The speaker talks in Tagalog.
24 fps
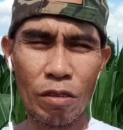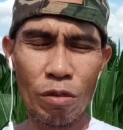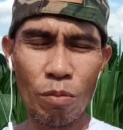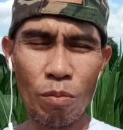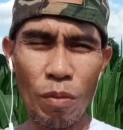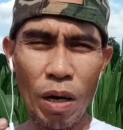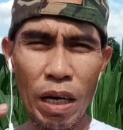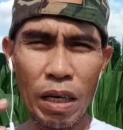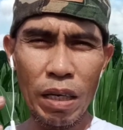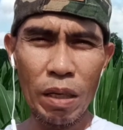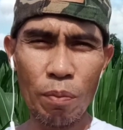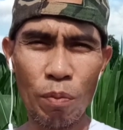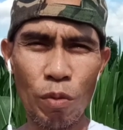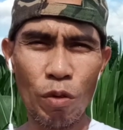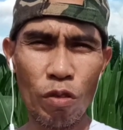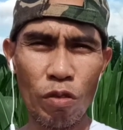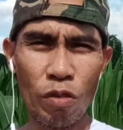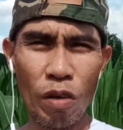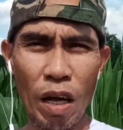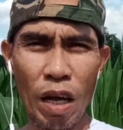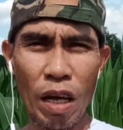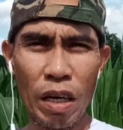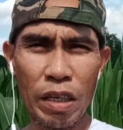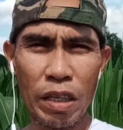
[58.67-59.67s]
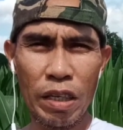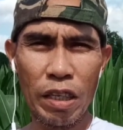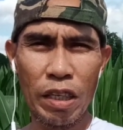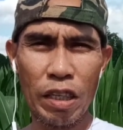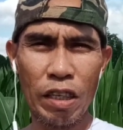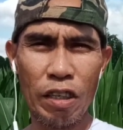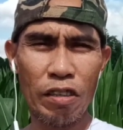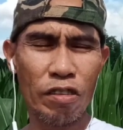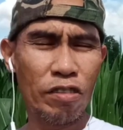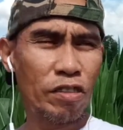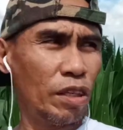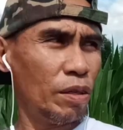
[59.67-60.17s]
sumagi po sa aking
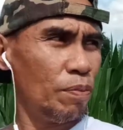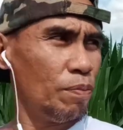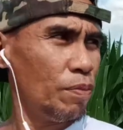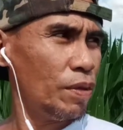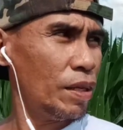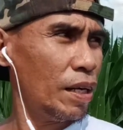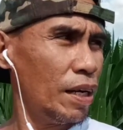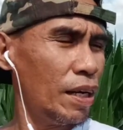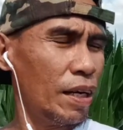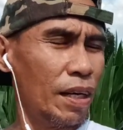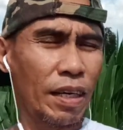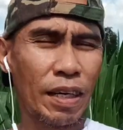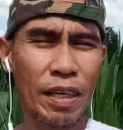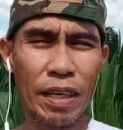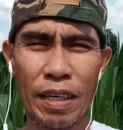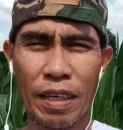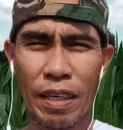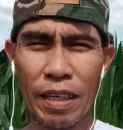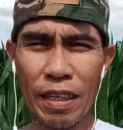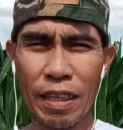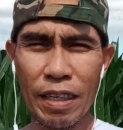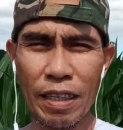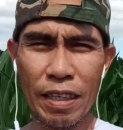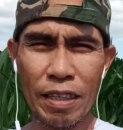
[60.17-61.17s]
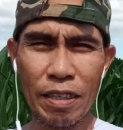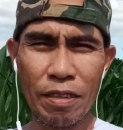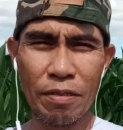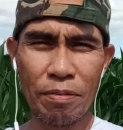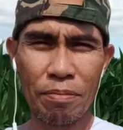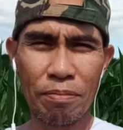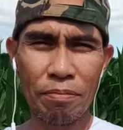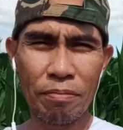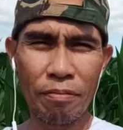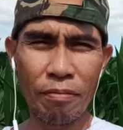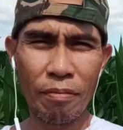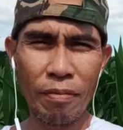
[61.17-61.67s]
isip na
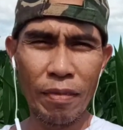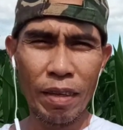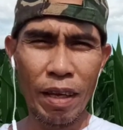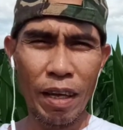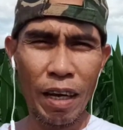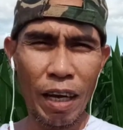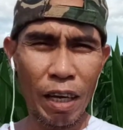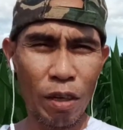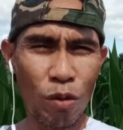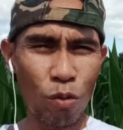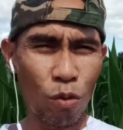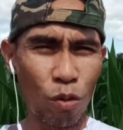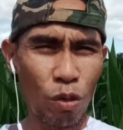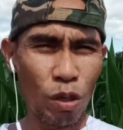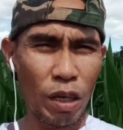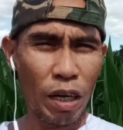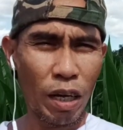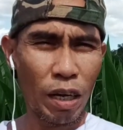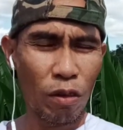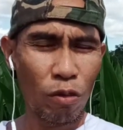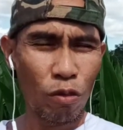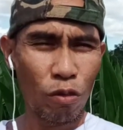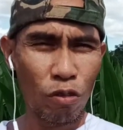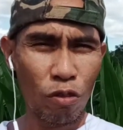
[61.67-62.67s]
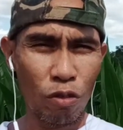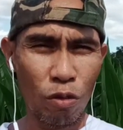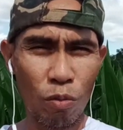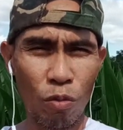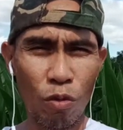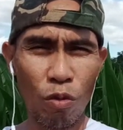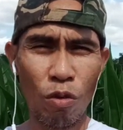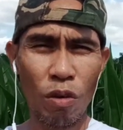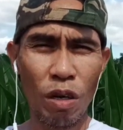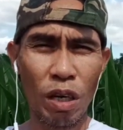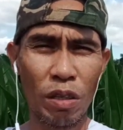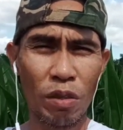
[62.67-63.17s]
ano kaya akong
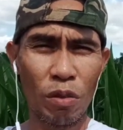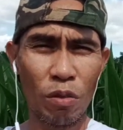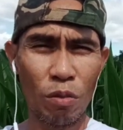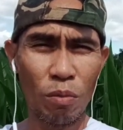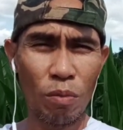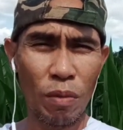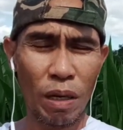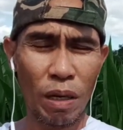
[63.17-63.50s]
subukan kong